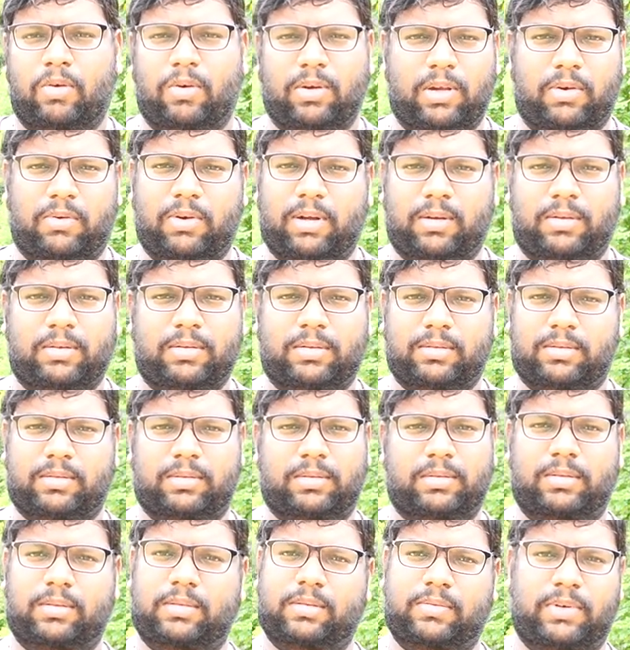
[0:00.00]
ஓகேவா
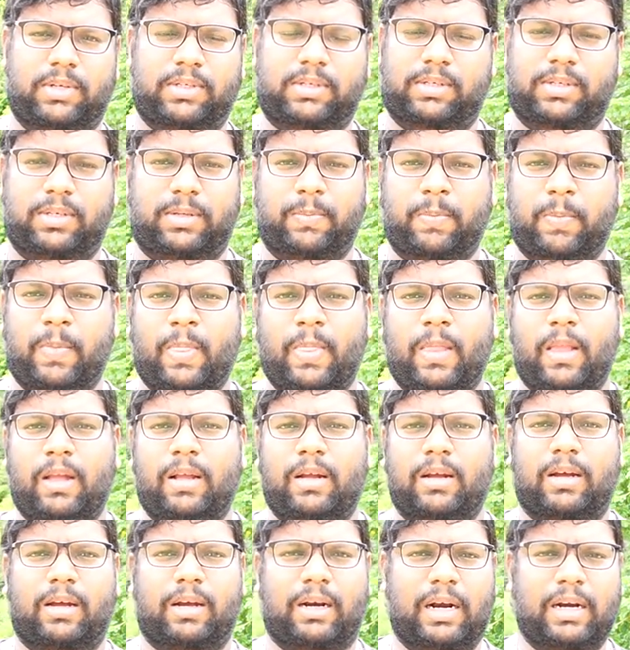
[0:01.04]
ஃபஸ்ட்டு
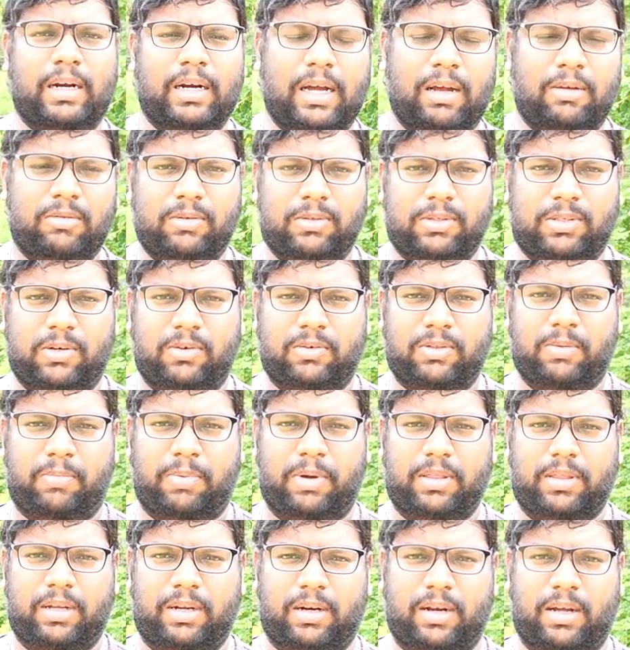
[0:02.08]
ரெண்டாவது விஷயம் வந்து
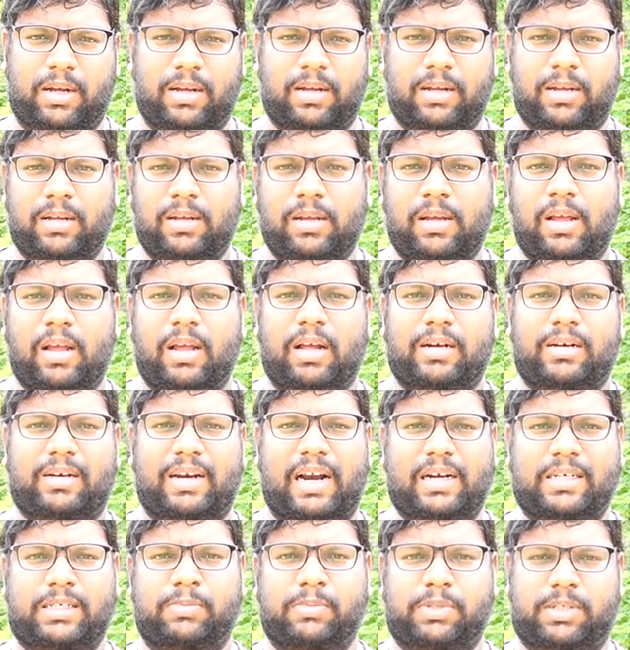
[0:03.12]
பார்த்திங்கன்னா
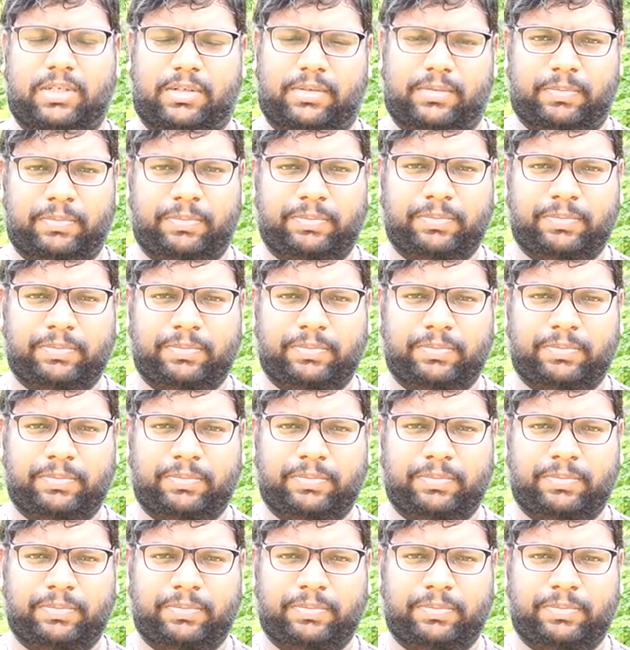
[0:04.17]
டிரான்ஸ்மிஷன்